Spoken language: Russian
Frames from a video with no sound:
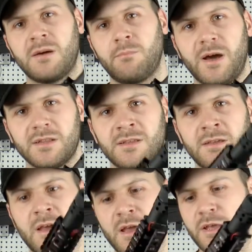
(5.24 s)

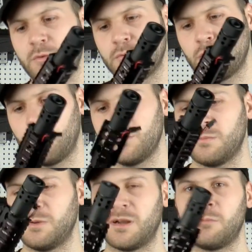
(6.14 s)
компактный и
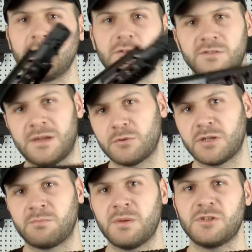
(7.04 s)
удобный при работе в
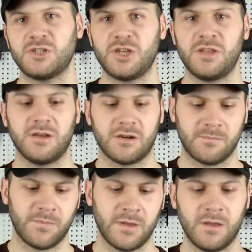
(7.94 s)
замкнутых помещениях.
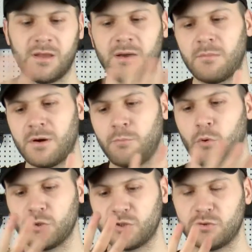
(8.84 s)

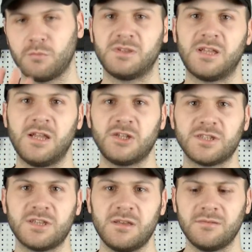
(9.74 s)
Полностью
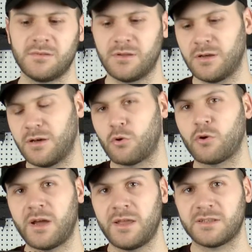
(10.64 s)
металлический,
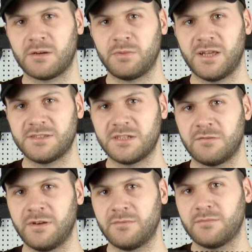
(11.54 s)
рукоятка
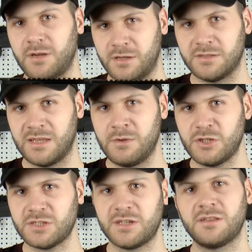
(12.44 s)
пластиковая,
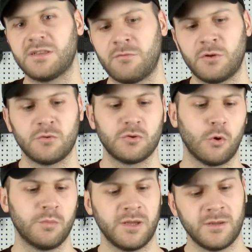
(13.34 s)
анатомическая, довольно
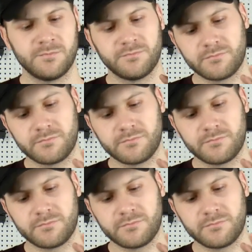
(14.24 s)
удобная.